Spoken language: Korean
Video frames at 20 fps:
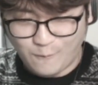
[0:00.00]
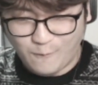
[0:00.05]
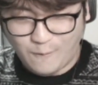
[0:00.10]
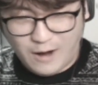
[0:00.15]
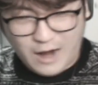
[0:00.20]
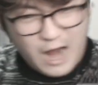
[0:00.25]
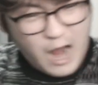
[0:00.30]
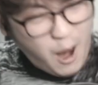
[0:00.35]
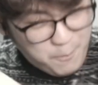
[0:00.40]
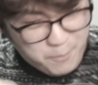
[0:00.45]

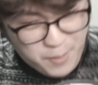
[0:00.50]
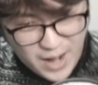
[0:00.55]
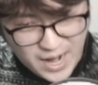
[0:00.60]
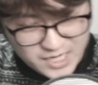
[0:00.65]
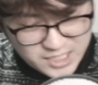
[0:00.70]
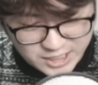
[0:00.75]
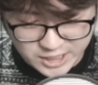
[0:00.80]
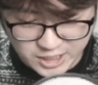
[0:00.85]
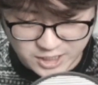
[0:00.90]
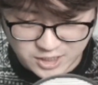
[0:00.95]
아팍
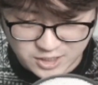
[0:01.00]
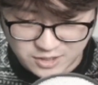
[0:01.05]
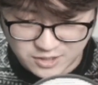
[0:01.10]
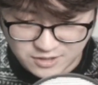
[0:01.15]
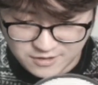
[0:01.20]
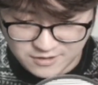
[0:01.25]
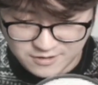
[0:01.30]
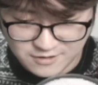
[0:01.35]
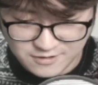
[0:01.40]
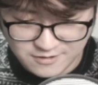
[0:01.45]
씨!
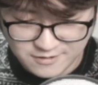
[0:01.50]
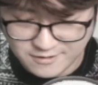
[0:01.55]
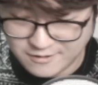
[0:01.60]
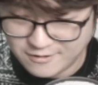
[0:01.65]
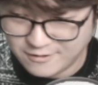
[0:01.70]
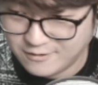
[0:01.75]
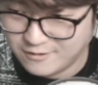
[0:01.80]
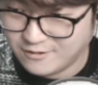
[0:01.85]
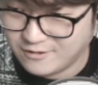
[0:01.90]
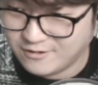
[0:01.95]

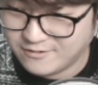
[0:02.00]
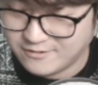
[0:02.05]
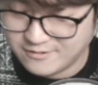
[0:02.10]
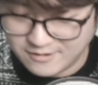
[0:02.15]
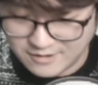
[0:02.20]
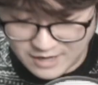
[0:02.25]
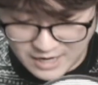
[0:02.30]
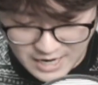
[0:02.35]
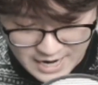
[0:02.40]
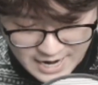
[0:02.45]

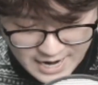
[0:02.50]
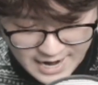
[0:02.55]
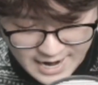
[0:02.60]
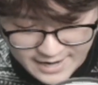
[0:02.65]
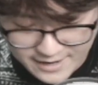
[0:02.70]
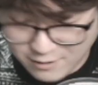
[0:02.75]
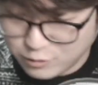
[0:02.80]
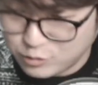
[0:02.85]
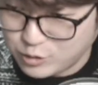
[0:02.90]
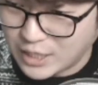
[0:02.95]
아
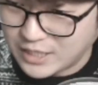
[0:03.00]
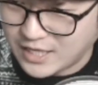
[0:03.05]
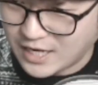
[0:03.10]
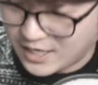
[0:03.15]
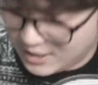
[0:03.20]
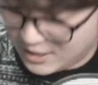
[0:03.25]
이거 쇠떼기